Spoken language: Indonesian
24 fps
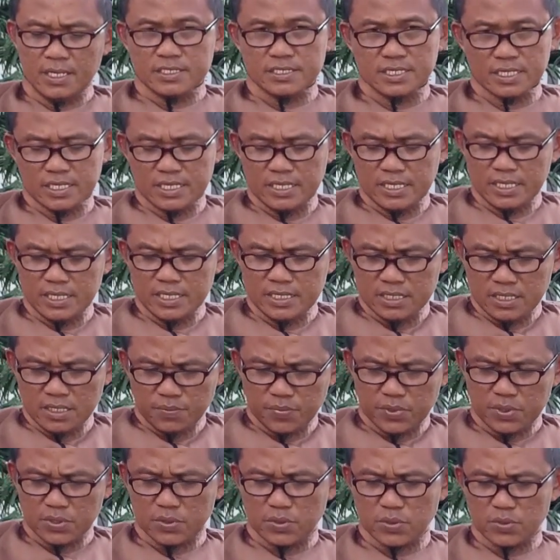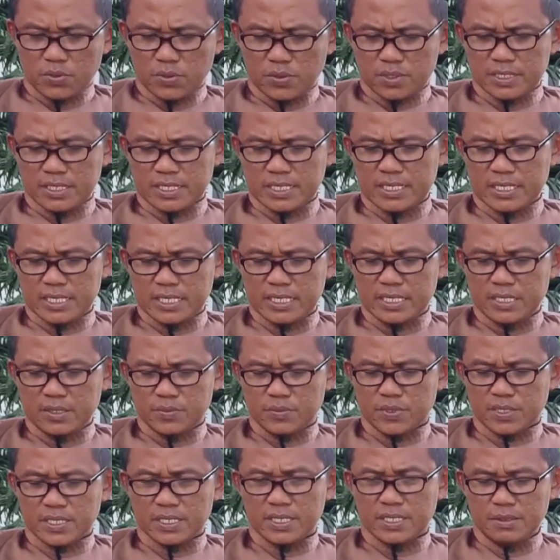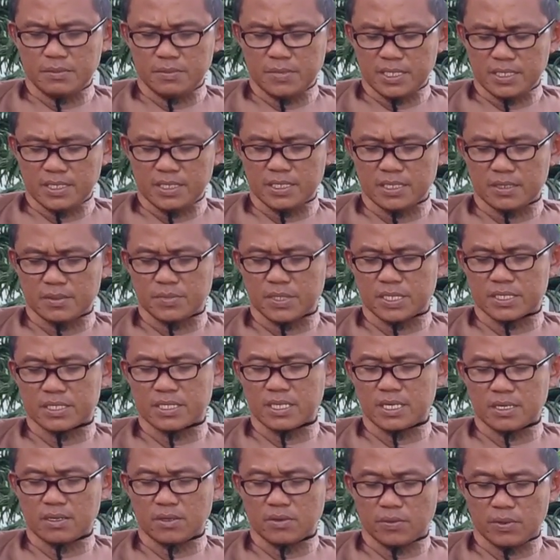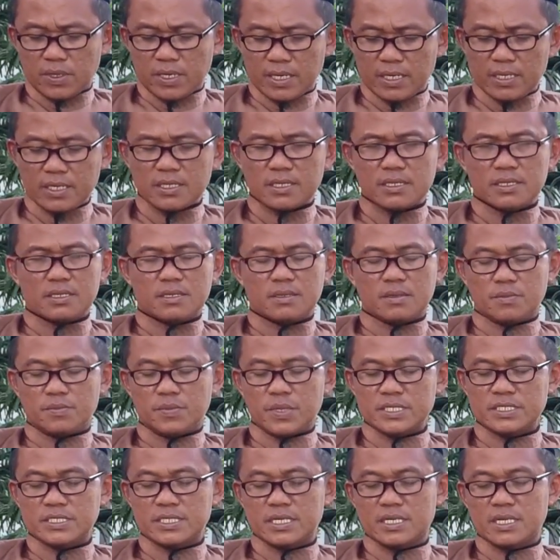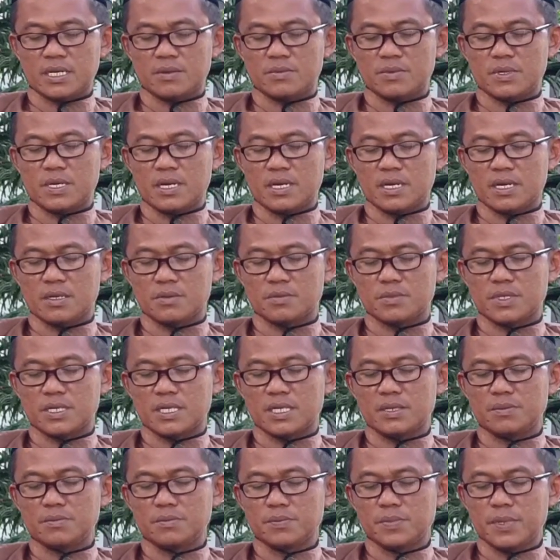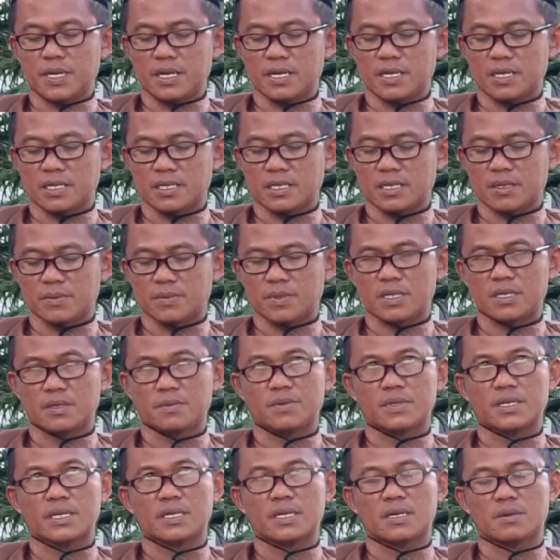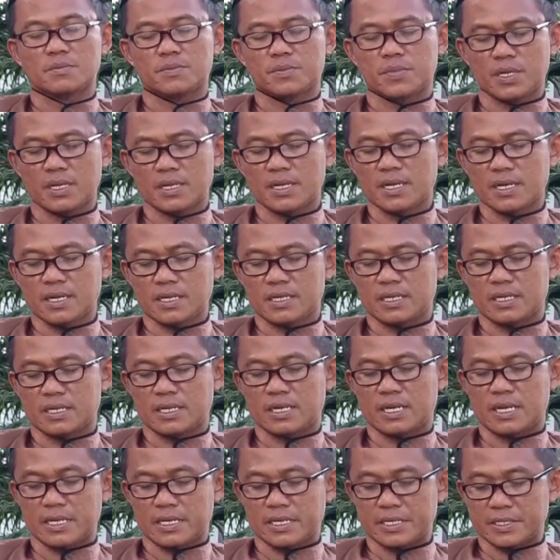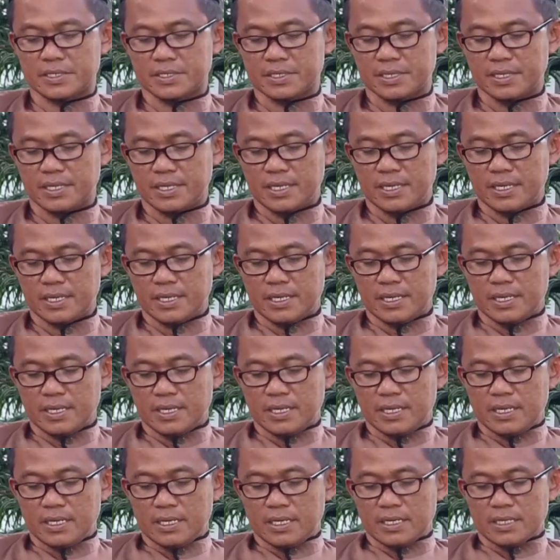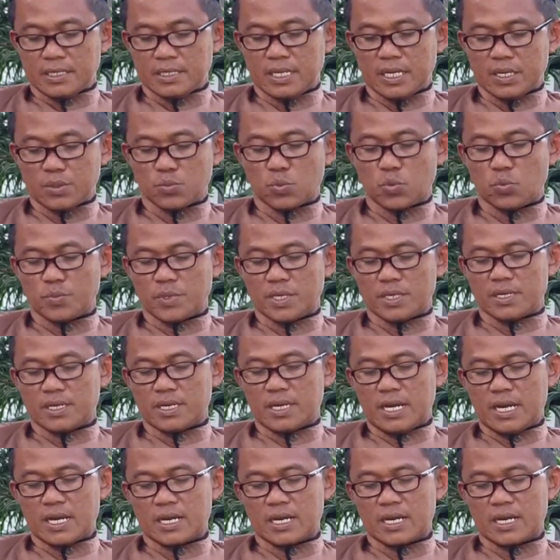Sekiranya penduduk negeri ini beriman dan bertakwa, pasti kami akan melimpahkan kepada mereka berkah dari langit dan bumi.